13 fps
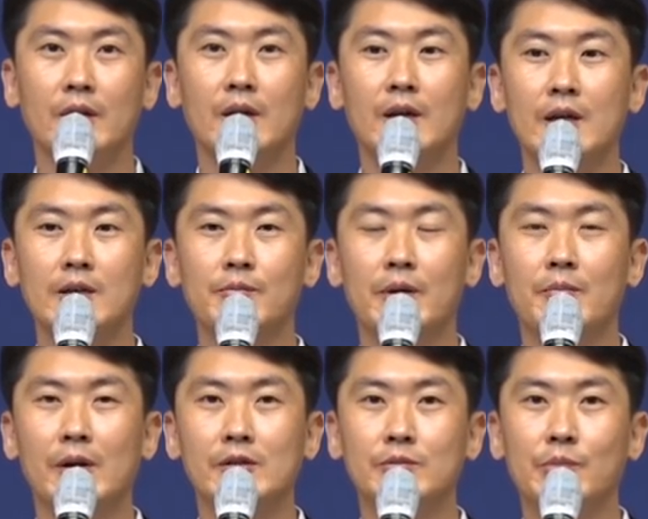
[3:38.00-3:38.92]
하나님의
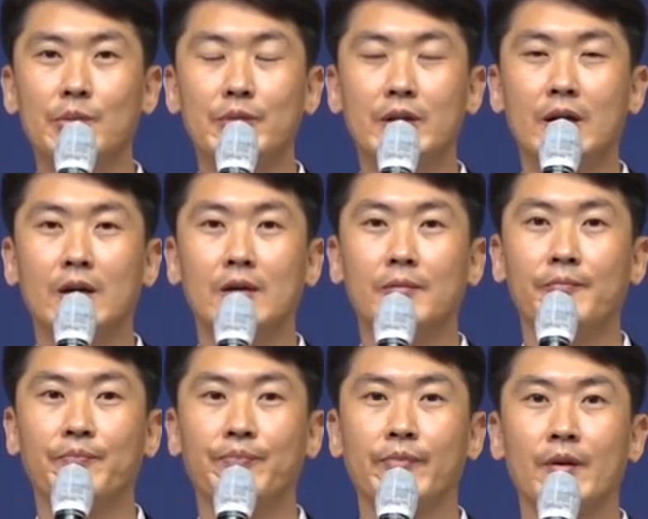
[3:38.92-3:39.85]
말씀입니다.
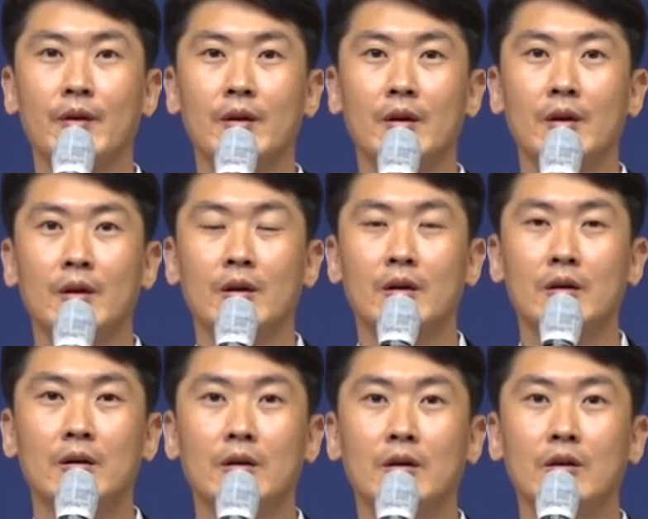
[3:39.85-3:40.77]

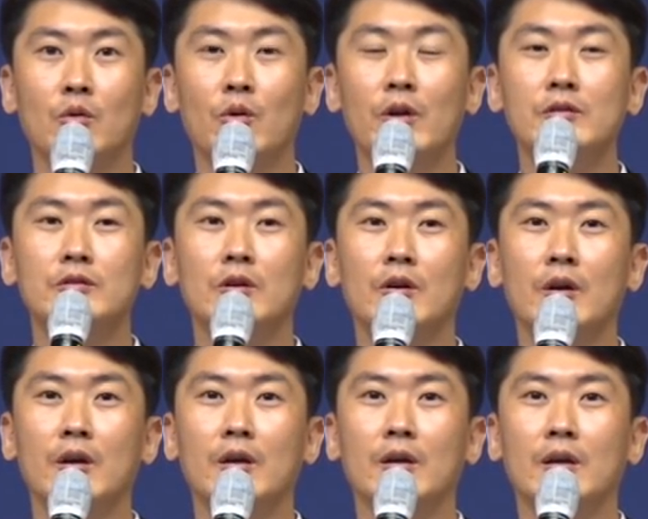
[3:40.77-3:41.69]
아,
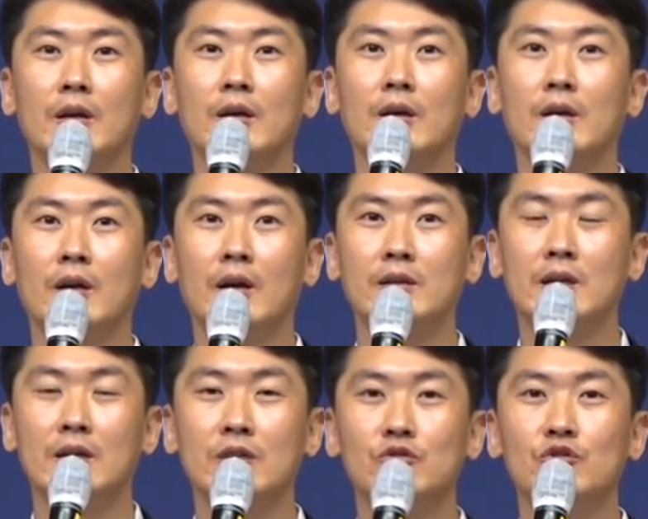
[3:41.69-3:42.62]
요엘서의
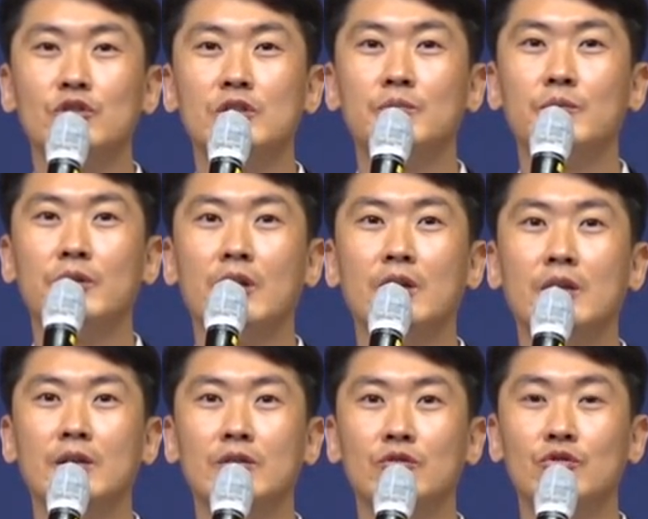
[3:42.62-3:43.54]
가장 중심이
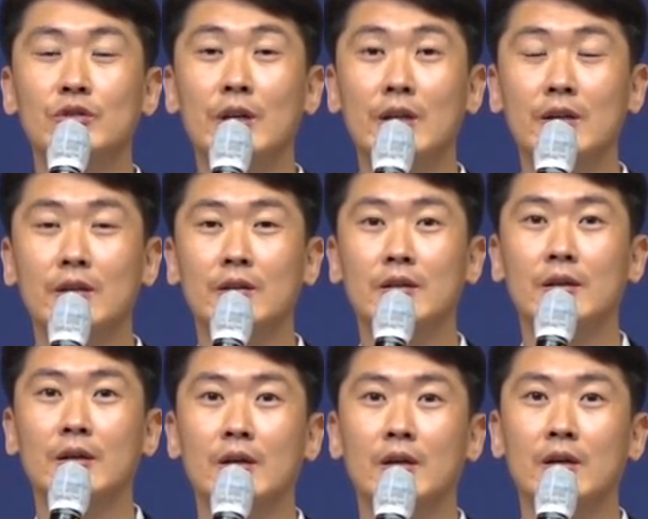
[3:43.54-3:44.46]
되는 주제는
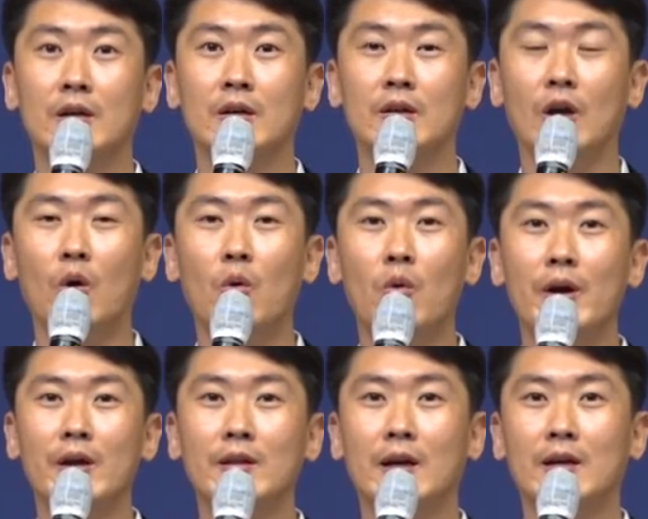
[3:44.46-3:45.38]
아,
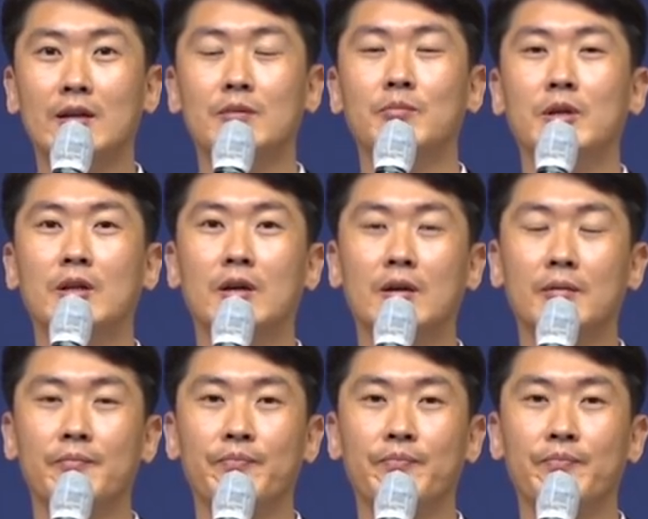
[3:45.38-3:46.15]
여호와의 날입니다.